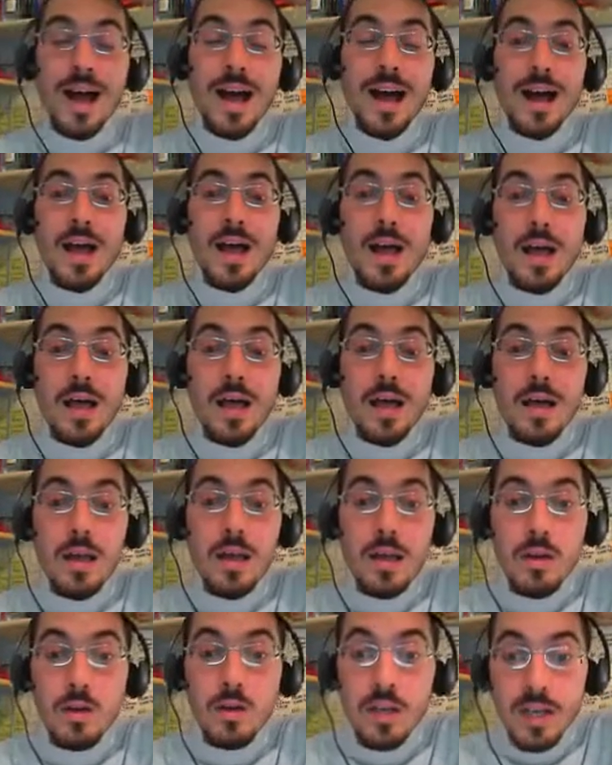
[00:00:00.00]

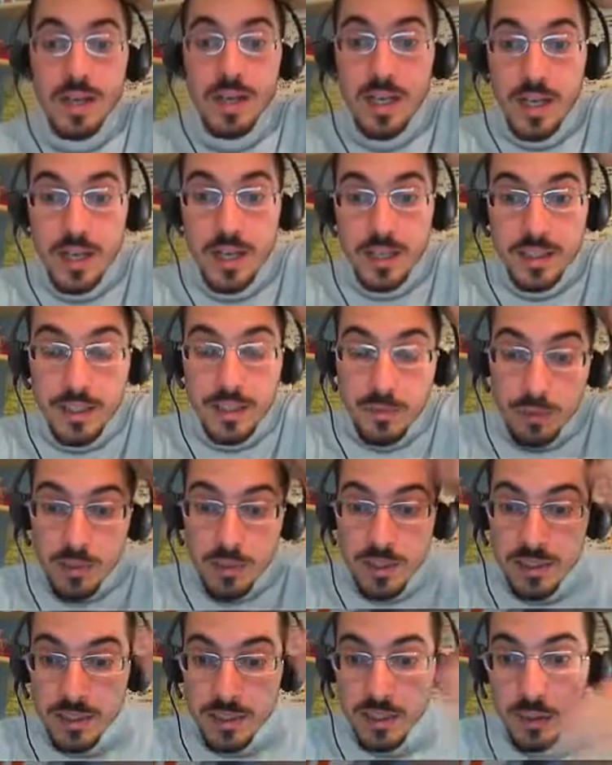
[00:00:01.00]
Ah, ok,
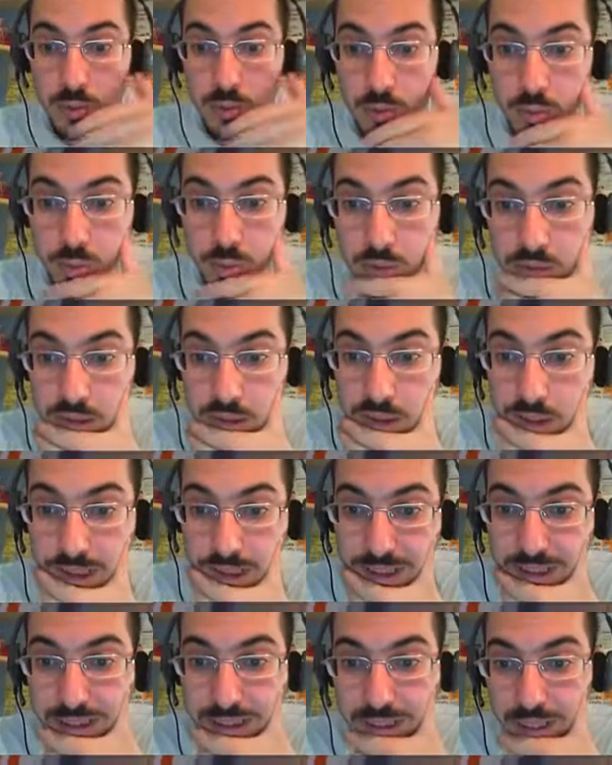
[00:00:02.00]
devono essere tutti
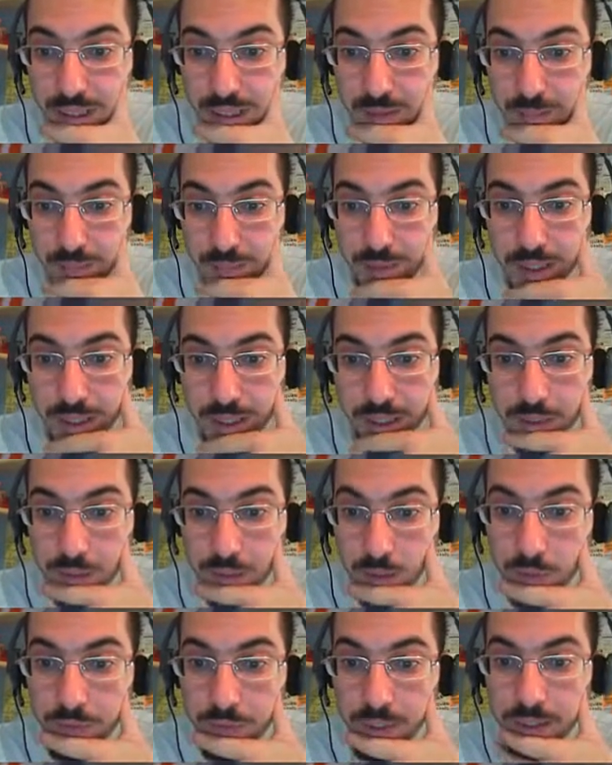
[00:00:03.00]
partiti
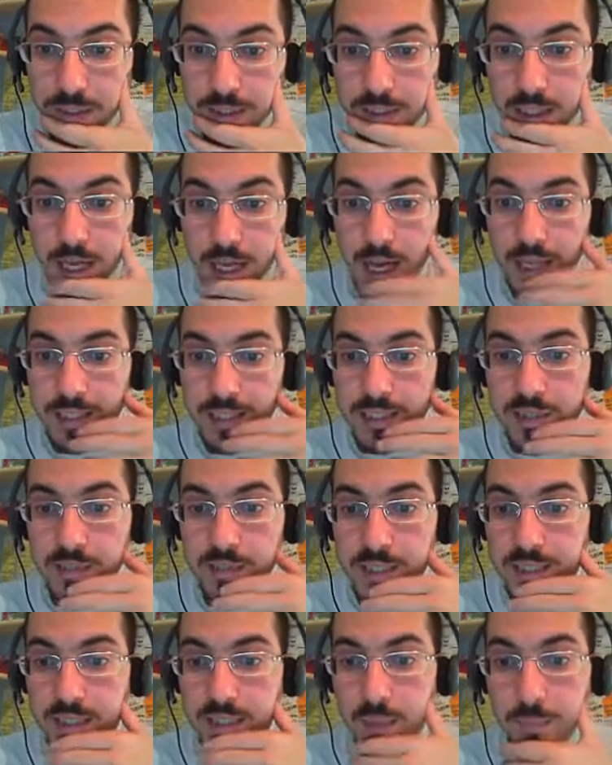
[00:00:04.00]
almeno, vedi,
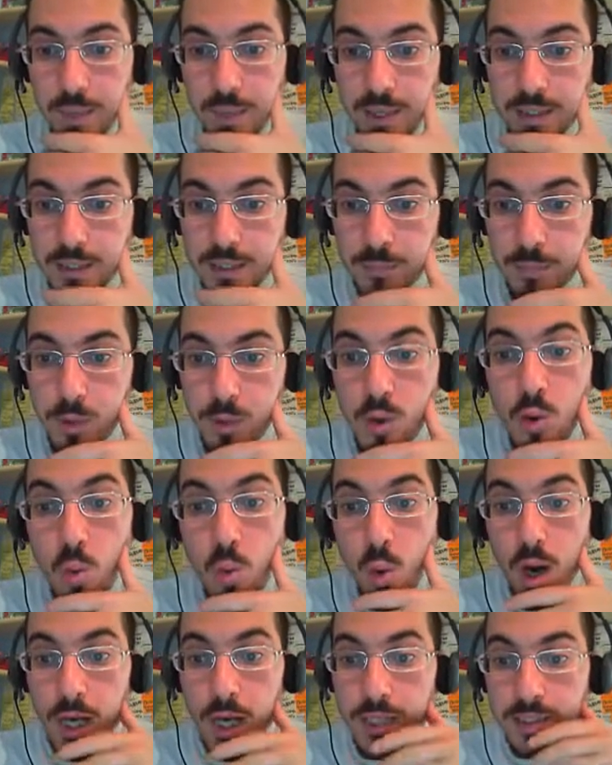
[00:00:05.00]
Activate at Blue
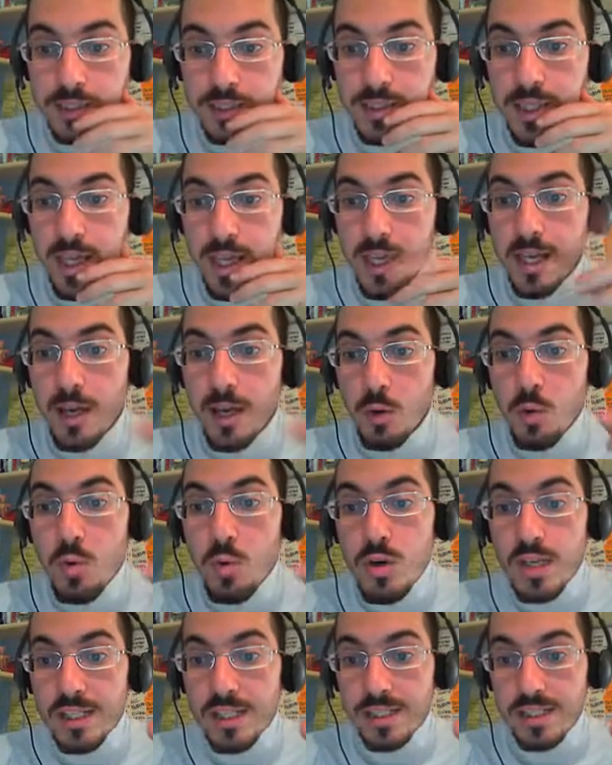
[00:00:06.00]
Quality è
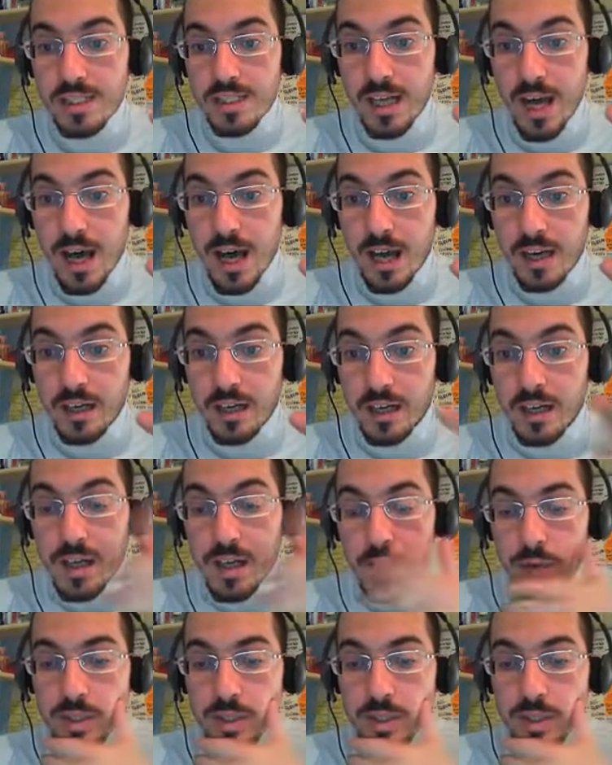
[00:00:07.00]
una star,